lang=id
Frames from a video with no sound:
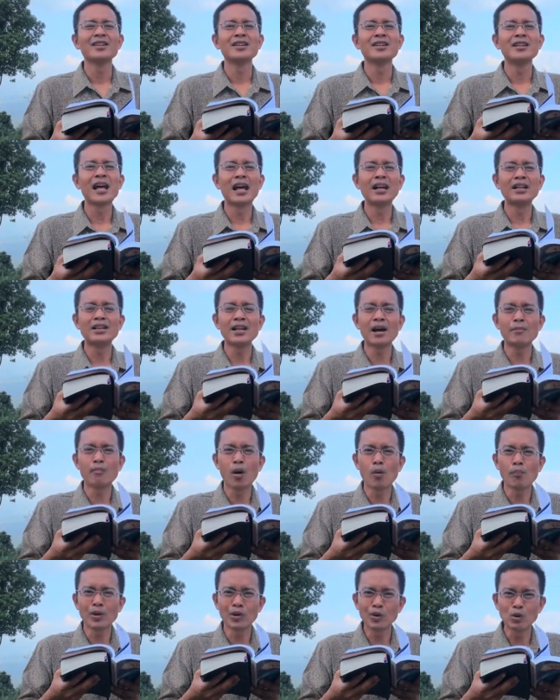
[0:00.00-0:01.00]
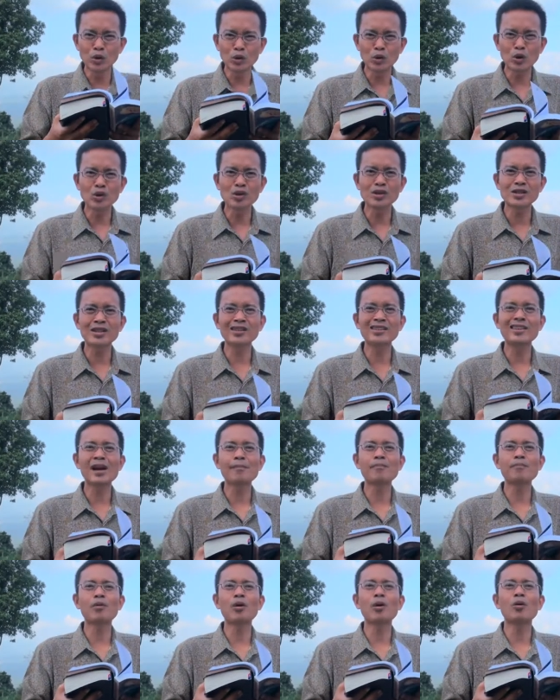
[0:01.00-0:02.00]
dan dia mau menuntun
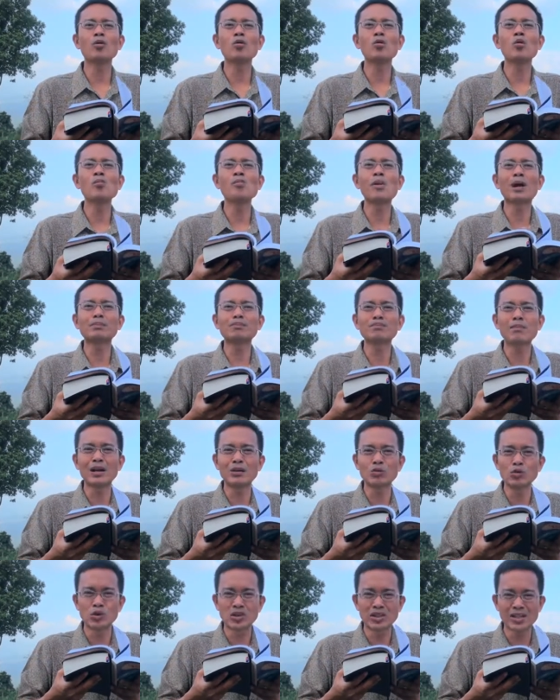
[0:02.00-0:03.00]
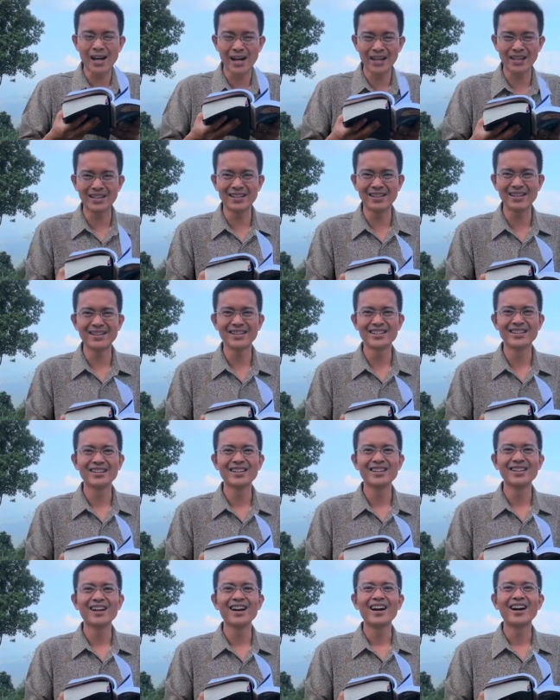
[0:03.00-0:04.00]
setiap umat manusia ini
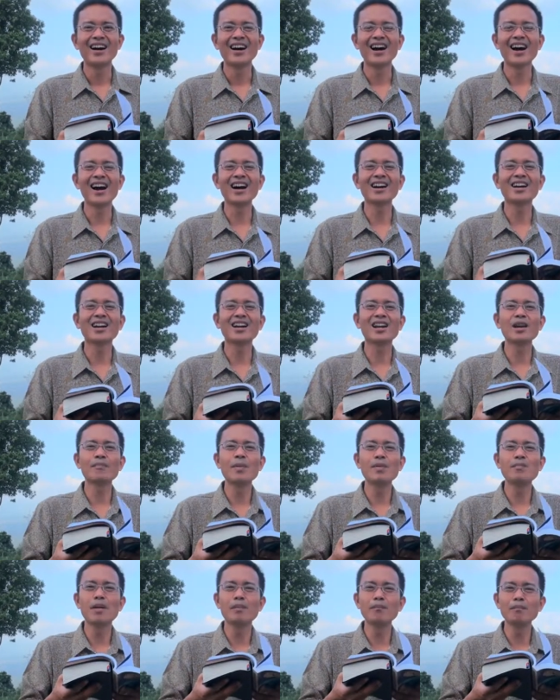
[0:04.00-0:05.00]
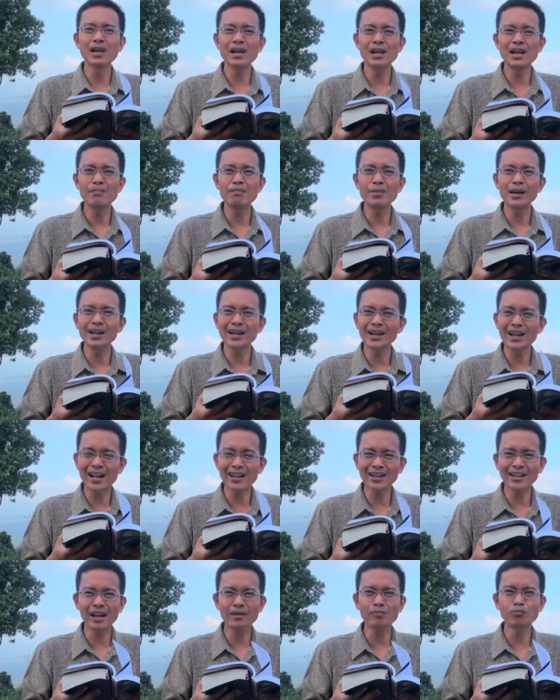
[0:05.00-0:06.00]
agar lebih memilih
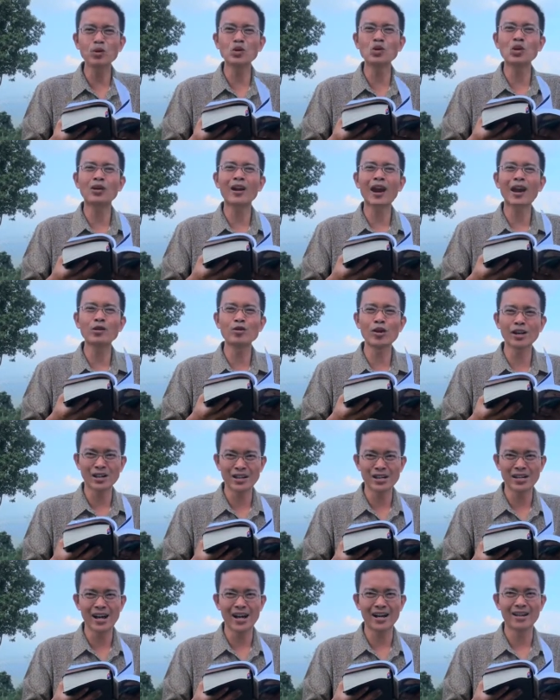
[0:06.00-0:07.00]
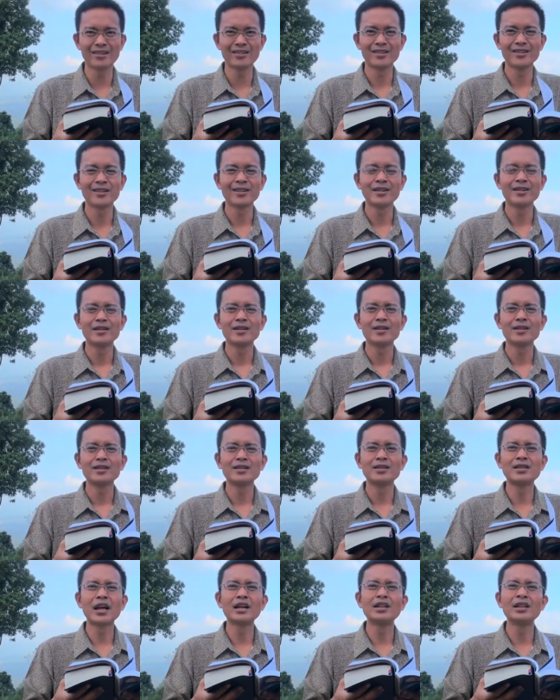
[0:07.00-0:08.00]
mendengarkan bujuk rayuan dia
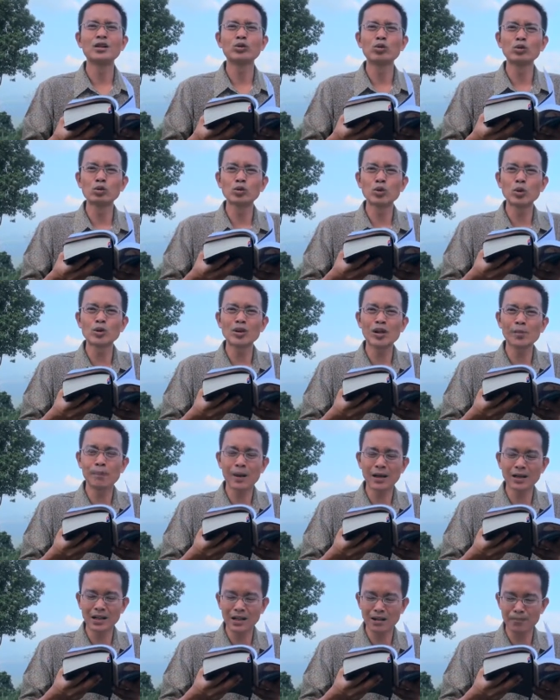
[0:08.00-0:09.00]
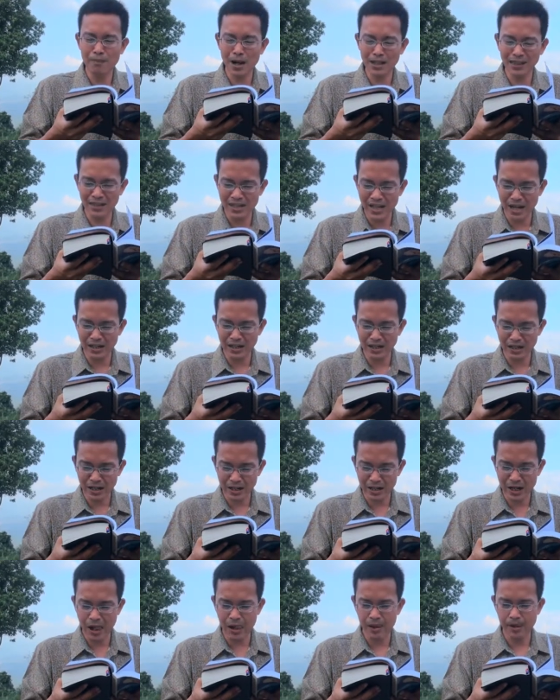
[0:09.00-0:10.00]
dan dituntun kepada kematian yang
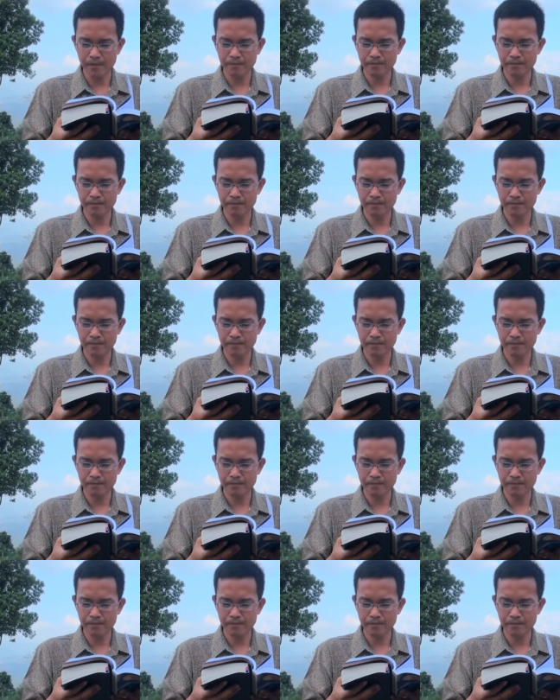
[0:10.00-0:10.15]
kekal.